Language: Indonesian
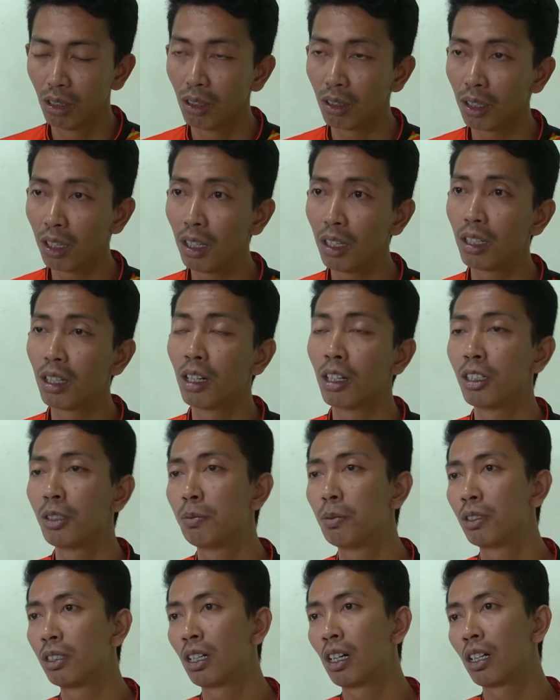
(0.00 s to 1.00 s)
Oke, okay, garis
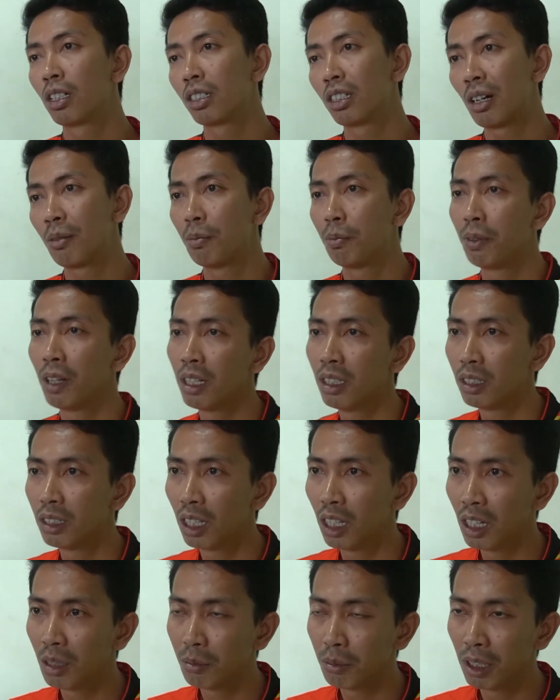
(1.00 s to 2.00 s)
besar sum brand
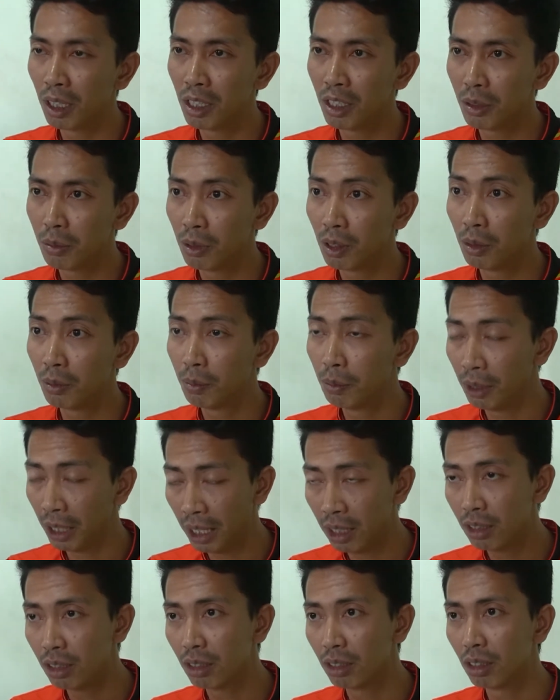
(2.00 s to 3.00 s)
dalam manajemen
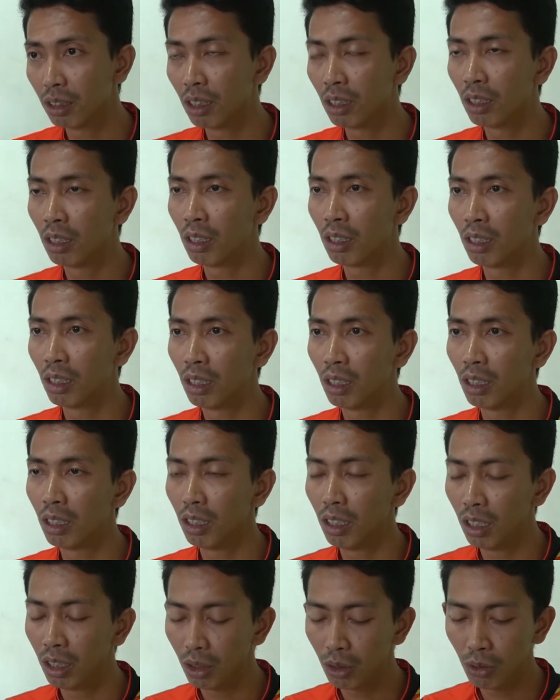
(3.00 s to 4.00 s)
brands uh,
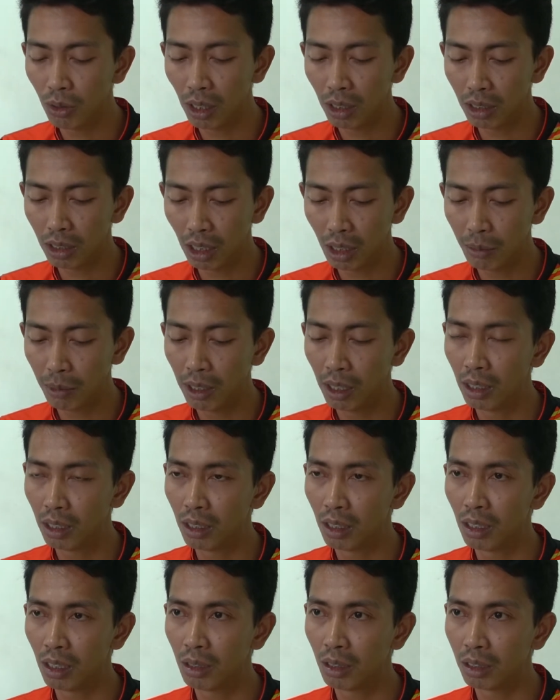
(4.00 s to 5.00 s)
itu adalah uh,
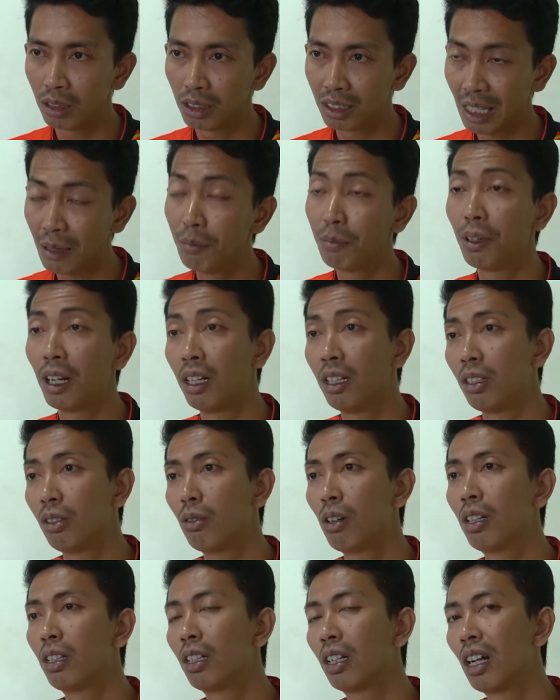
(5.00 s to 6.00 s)
eh, sum brand
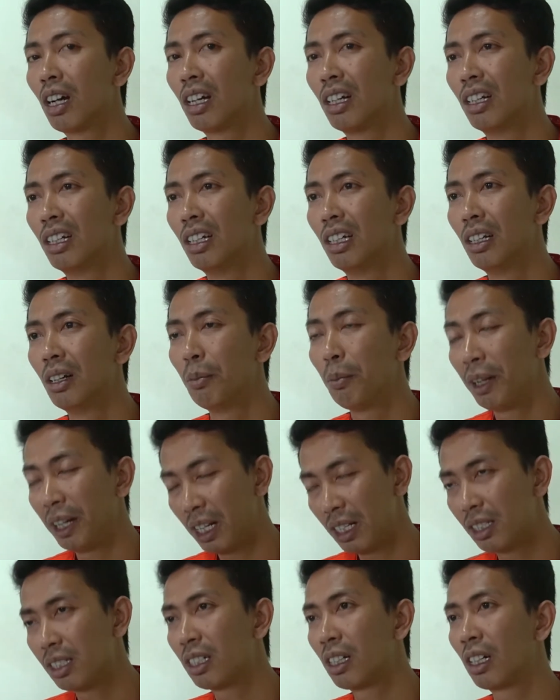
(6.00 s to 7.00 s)
itu adalah
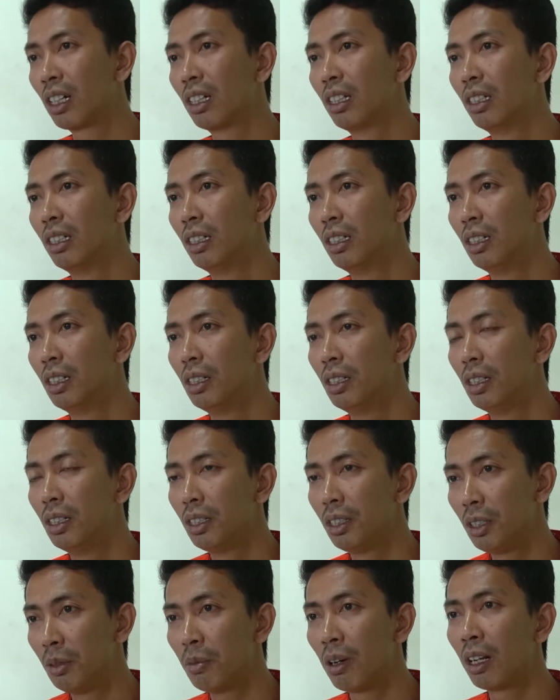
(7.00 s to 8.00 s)
manager
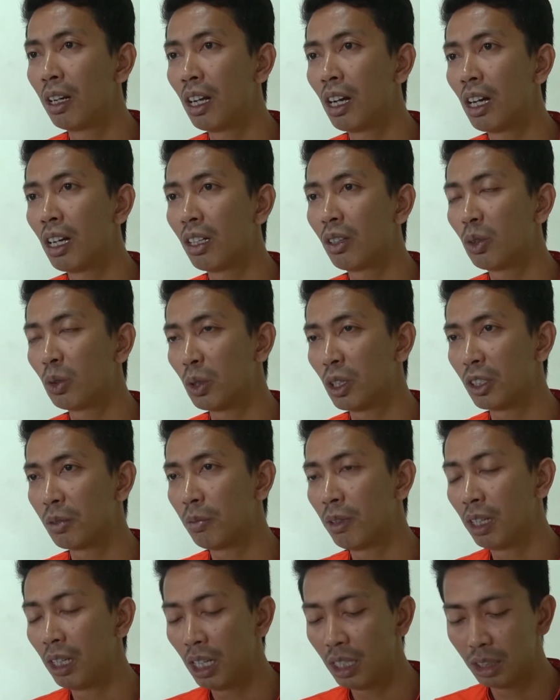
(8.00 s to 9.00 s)
di mana tugas
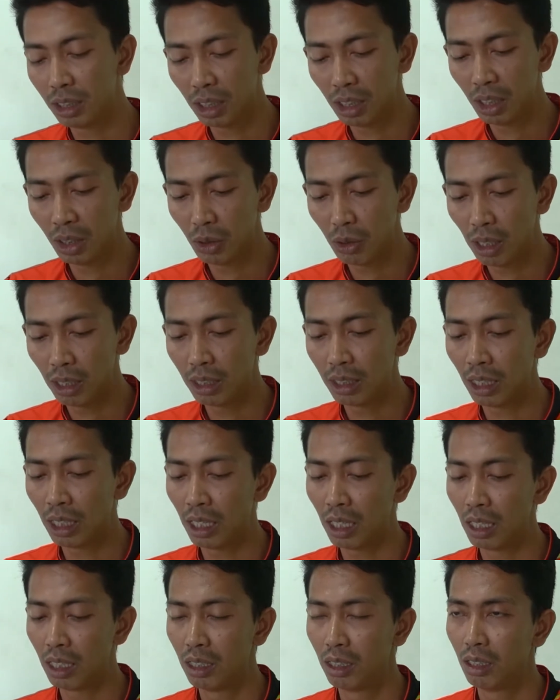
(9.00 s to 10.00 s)
manager itu
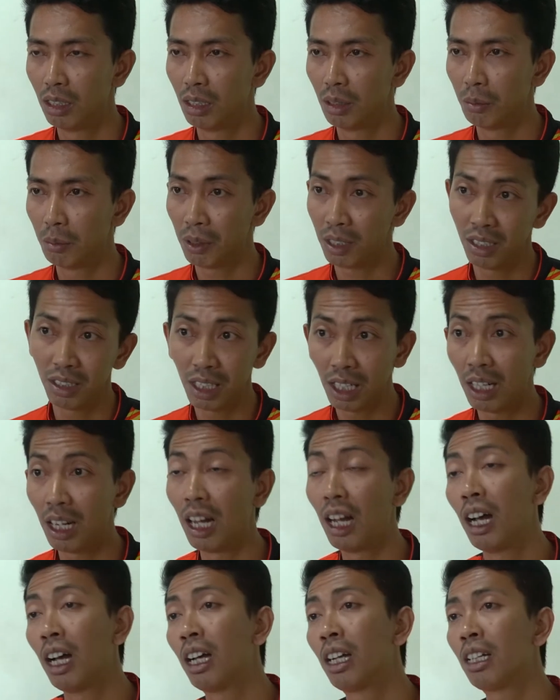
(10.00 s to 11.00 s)
adalah
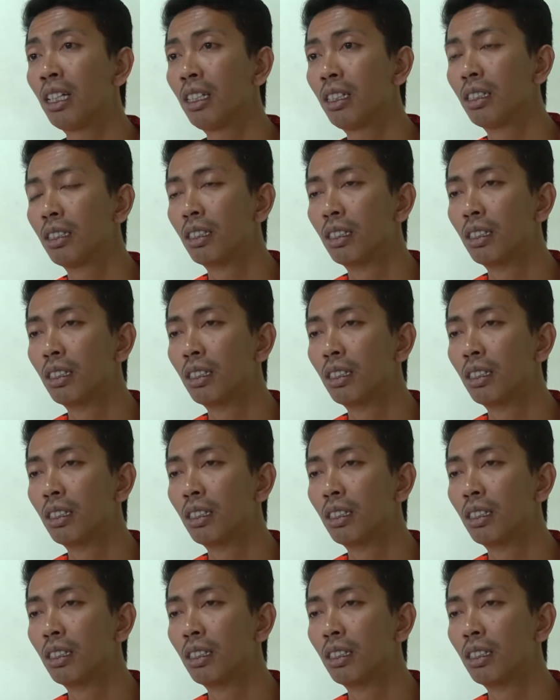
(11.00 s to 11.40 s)
perencanaan,